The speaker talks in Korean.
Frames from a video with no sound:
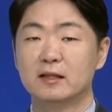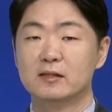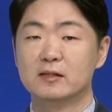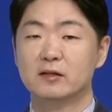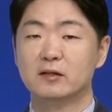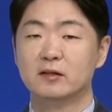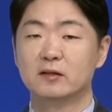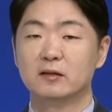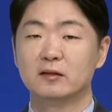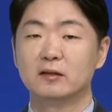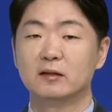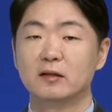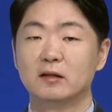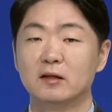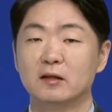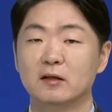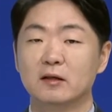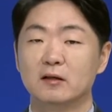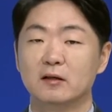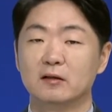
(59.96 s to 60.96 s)
따라서
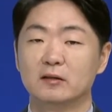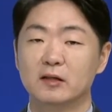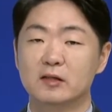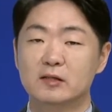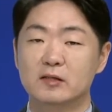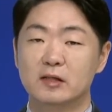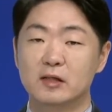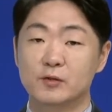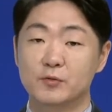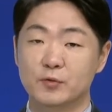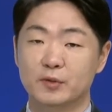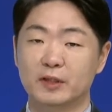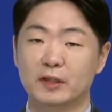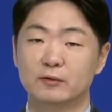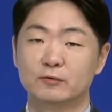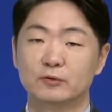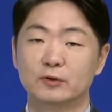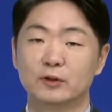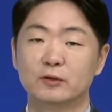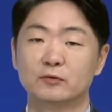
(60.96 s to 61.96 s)
어, 결정할 수
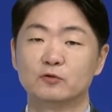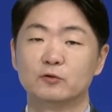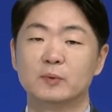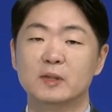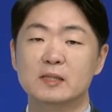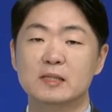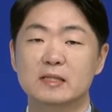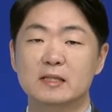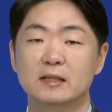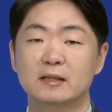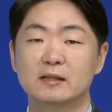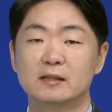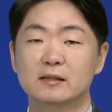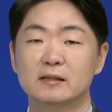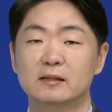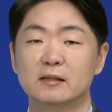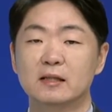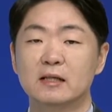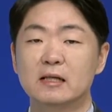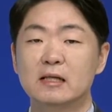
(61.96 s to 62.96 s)
있겠고요. 두
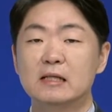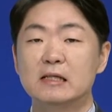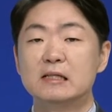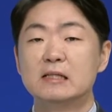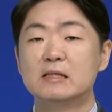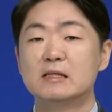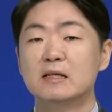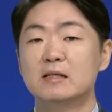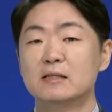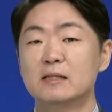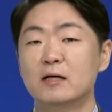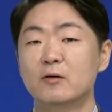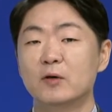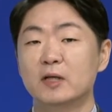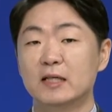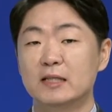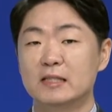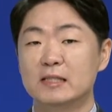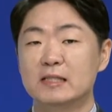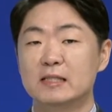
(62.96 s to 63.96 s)
번째는
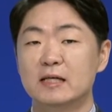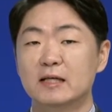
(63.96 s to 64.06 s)
일상생활의